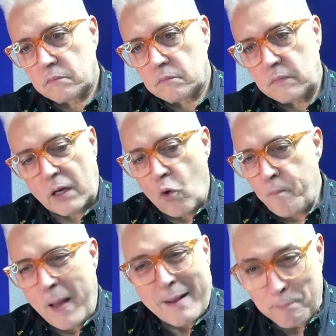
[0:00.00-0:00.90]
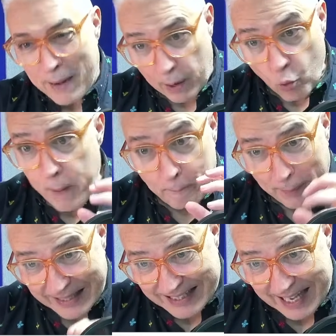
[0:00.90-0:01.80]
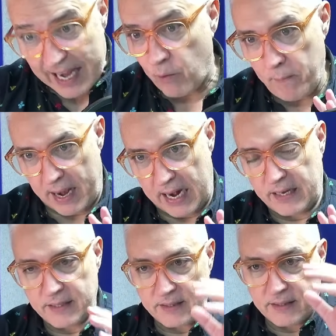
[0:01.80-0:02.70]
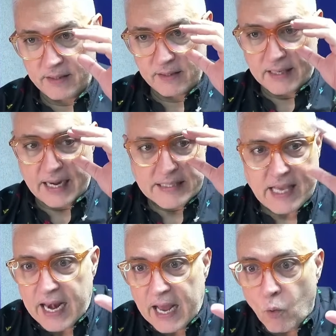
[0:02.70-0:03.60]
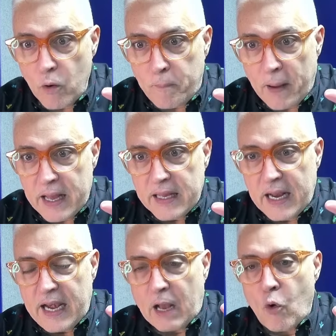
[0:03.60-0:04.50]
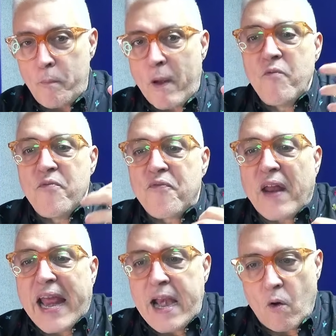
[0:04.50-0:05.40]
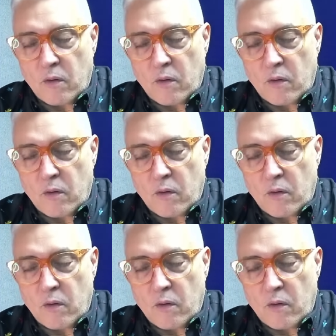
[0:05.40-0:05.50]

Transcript: La culpa, la culpa per se no es mala. Gracias a la culpa, la culpa es un freno